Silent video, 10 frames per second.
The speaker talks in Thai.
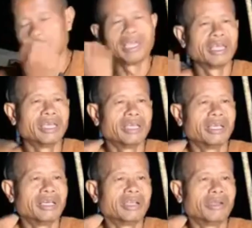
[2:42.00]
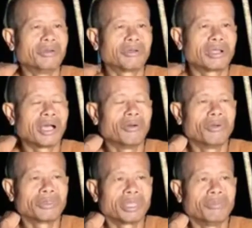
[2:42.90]
แก่รถ
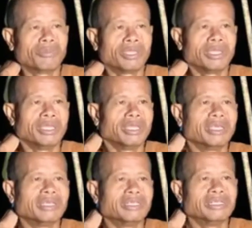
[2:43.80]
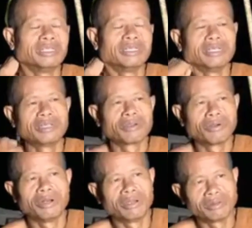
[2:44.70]
เก่าเต็มที่
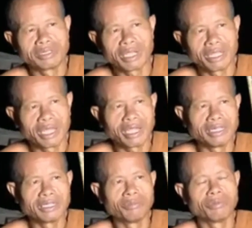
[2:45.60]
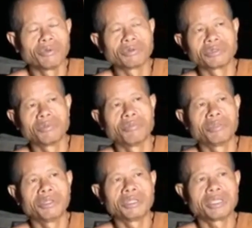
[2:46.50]
คนเราใช้ห้าสิบหกสิ
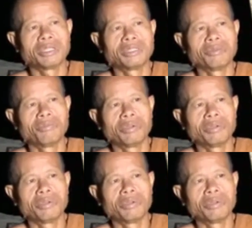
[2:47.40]
บปีเจ็ด